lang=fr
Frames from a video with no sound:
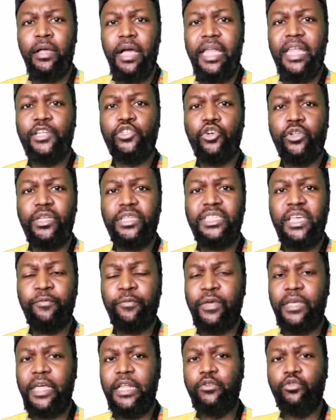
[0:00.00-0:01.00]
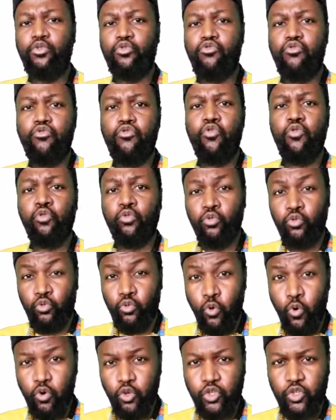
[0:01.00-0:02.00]
à la jeunesse africaine du Congo.
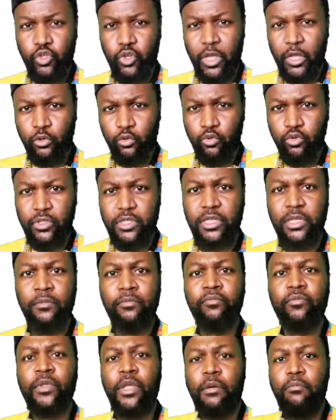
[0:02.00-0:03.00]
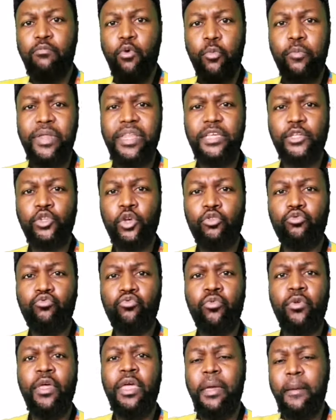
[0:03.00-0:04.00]
Tous et toutes,
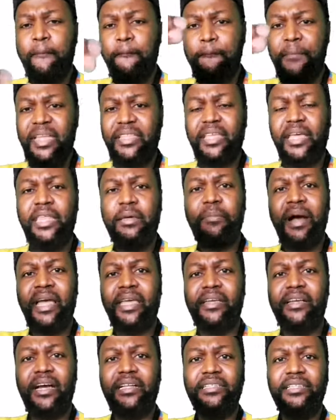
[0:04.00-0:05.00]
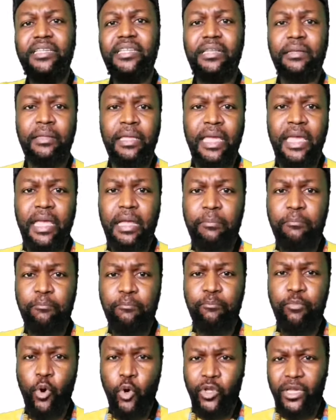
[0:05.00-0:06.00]
mobilisons-nous. Mettez des barricades et
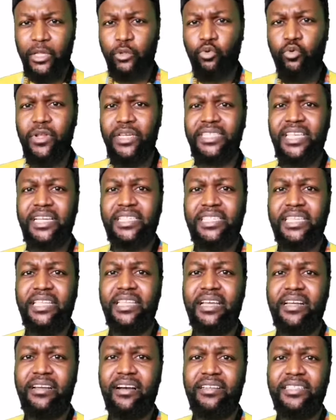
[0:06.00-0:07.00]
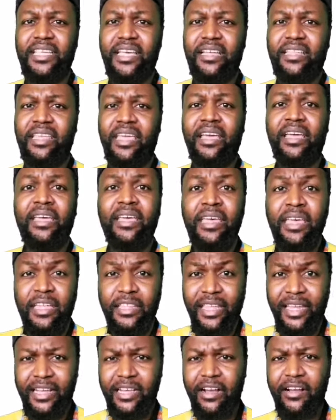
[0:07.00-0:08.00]
bloquez tous les accès des grands artères,
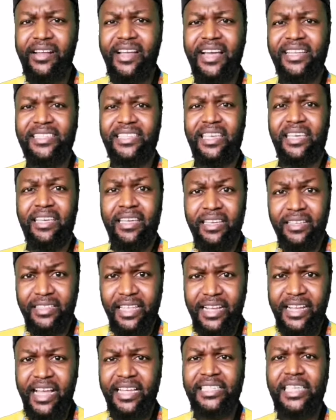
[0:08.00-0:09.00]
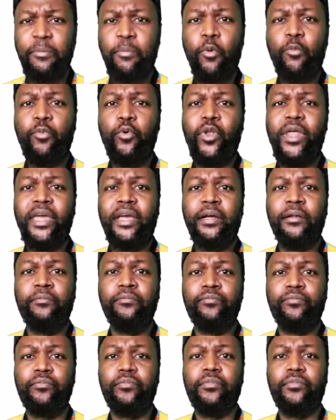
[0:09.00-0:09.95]
des grands quartiers, des quartiers populaires